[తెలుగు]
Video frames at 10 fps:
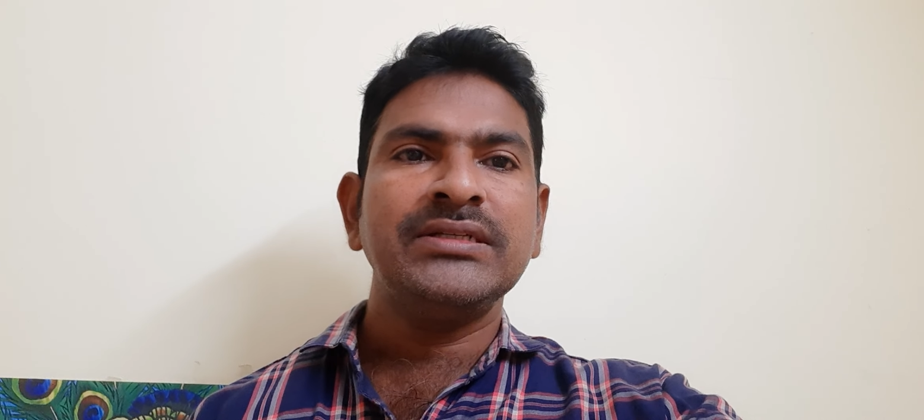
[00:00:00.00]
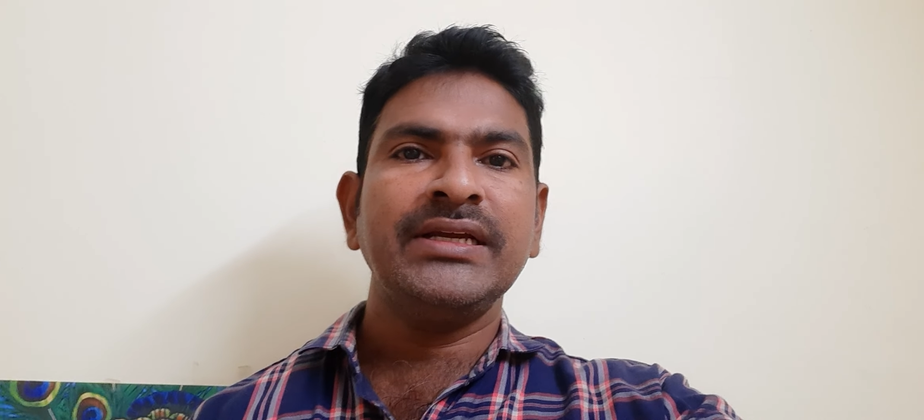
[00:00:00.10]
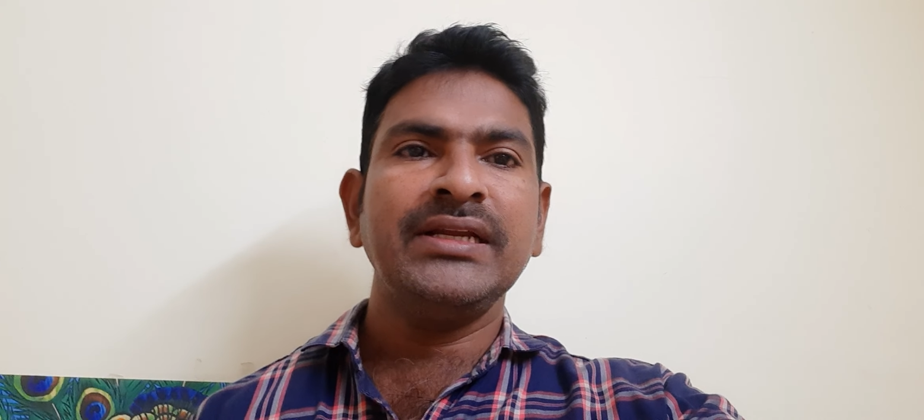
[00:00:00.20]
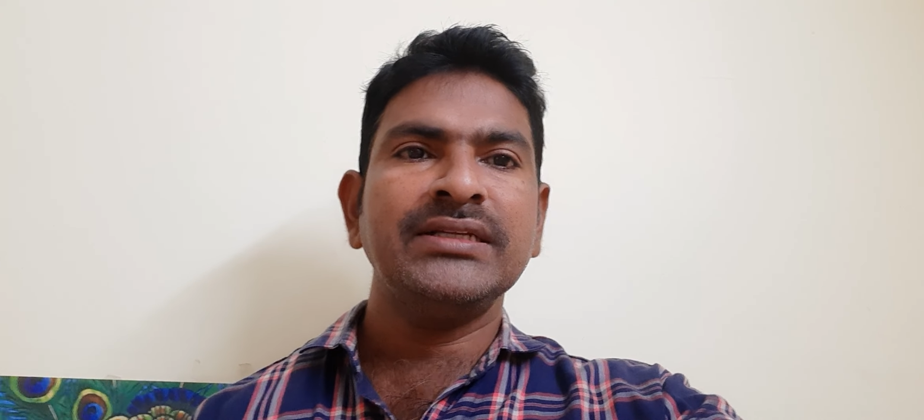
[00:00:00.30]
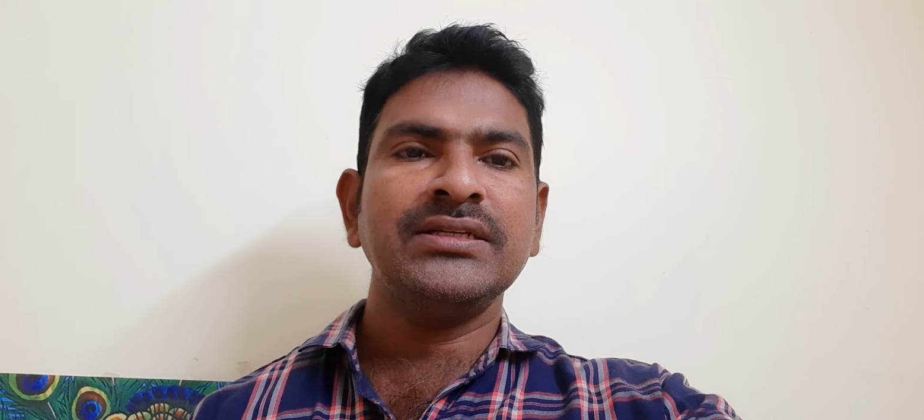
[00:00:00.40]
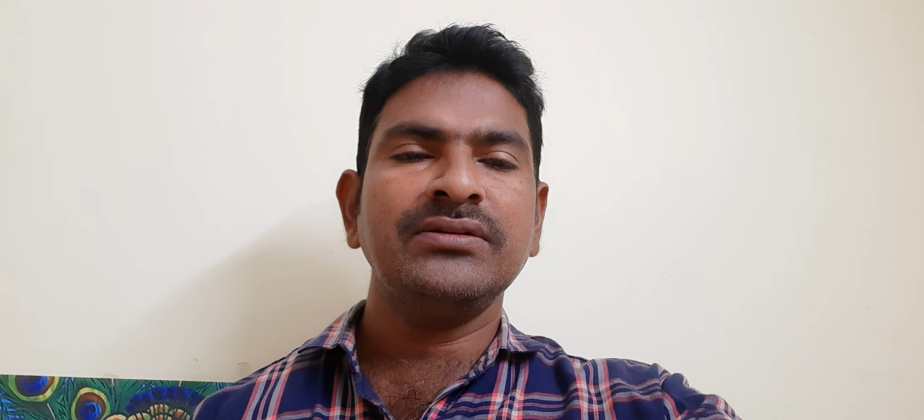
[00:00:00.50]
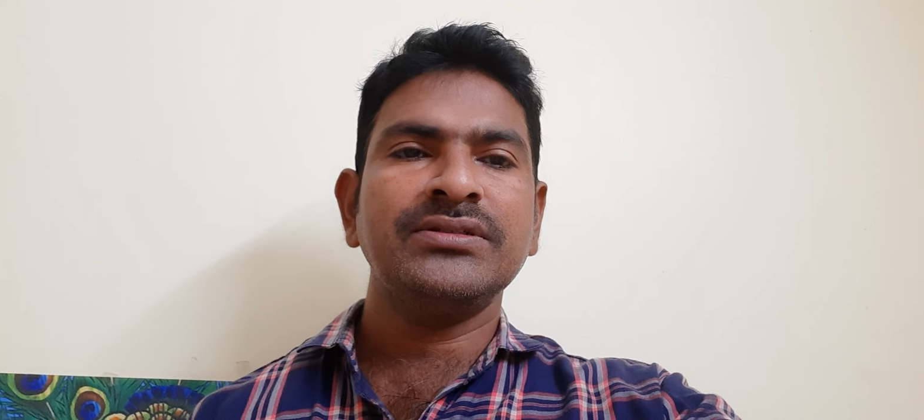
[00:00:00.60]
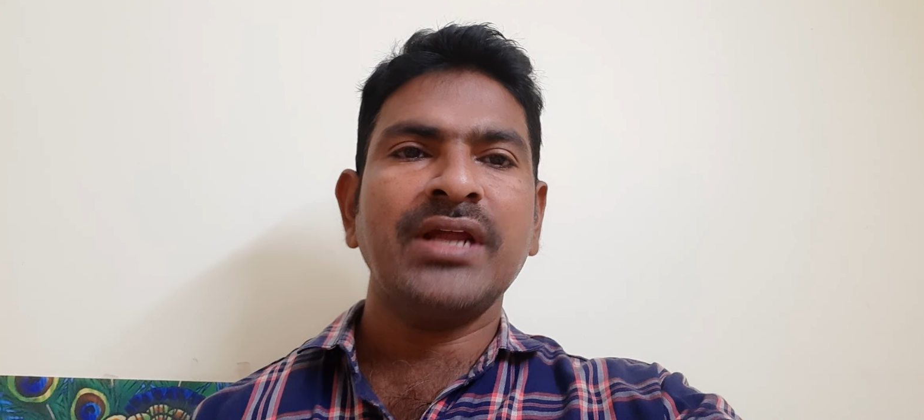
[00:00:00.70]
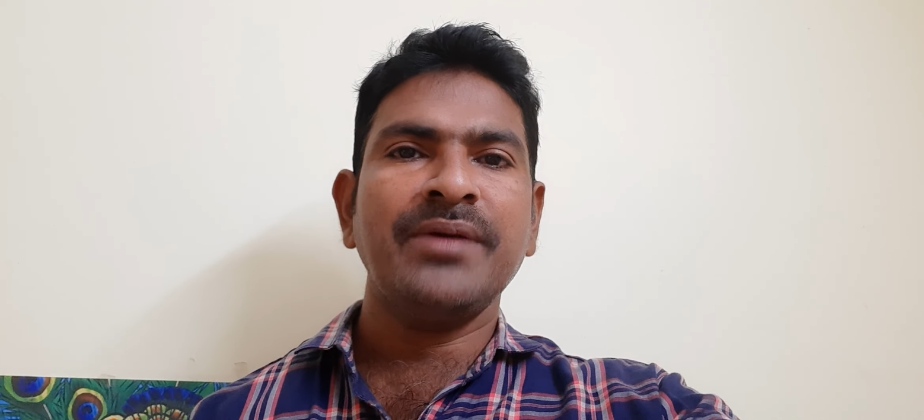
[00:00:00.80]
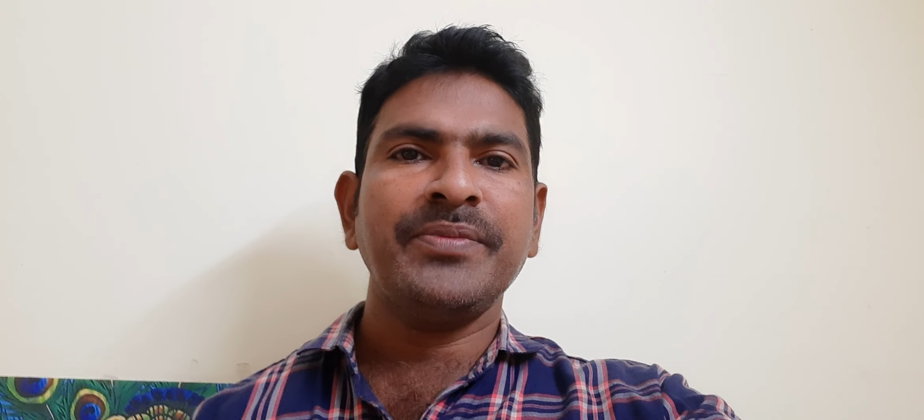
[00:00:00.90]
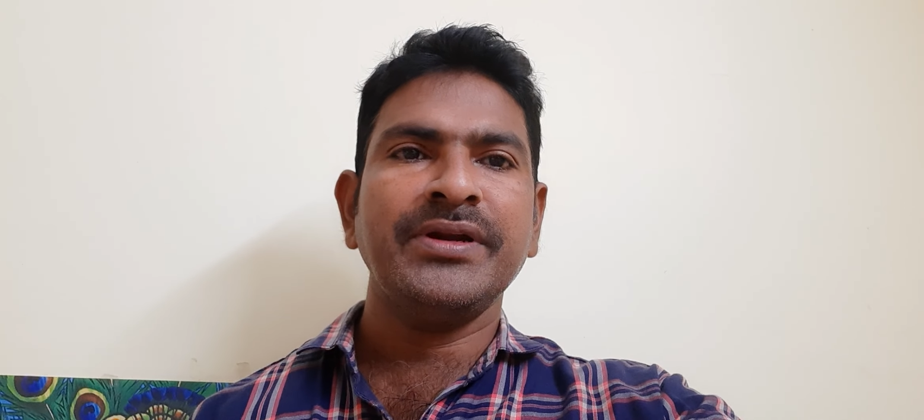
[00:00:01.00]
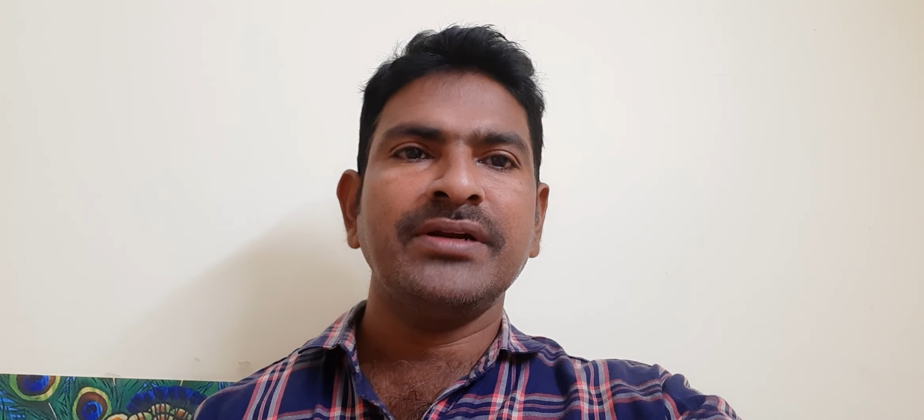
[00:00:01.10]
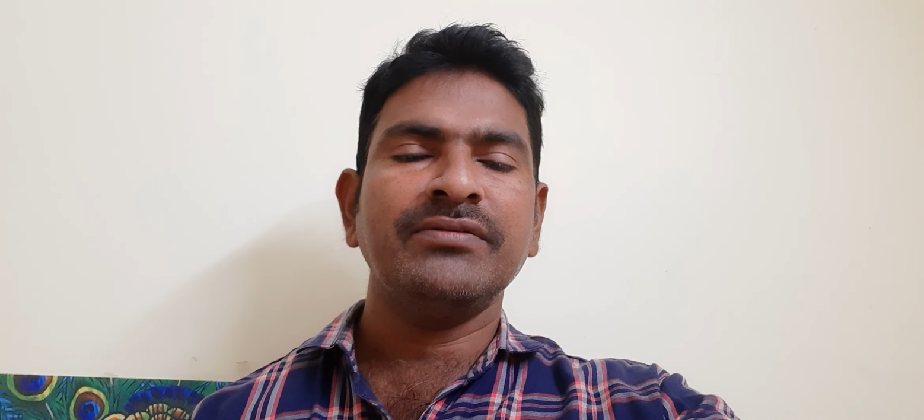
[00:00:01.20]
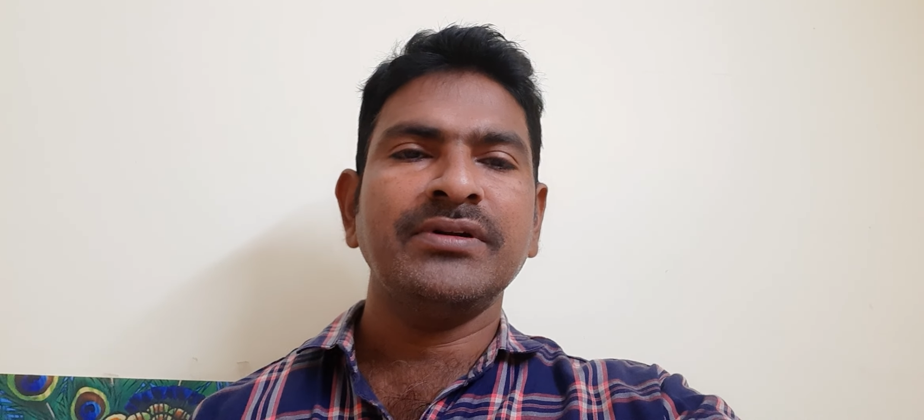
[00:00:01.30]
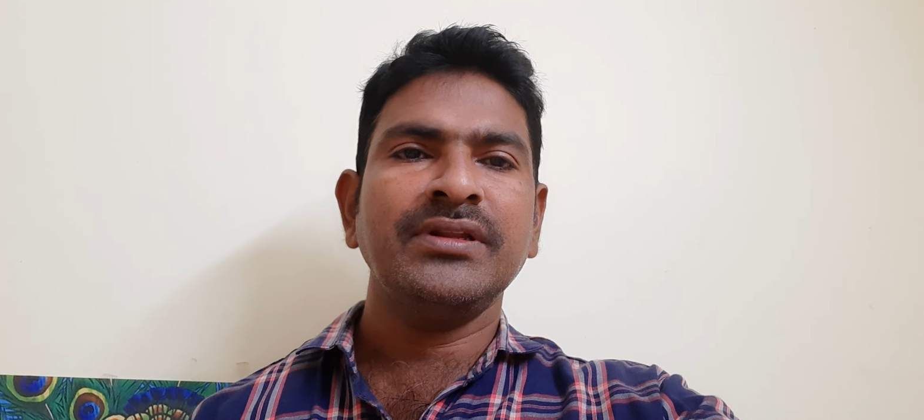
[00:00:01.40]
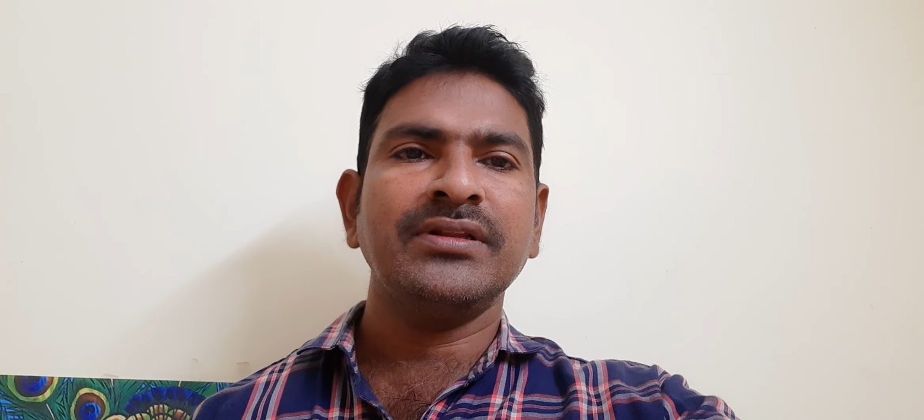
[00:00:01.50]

సిగ్నేచరు స్టాంప్ అనేటువంటిది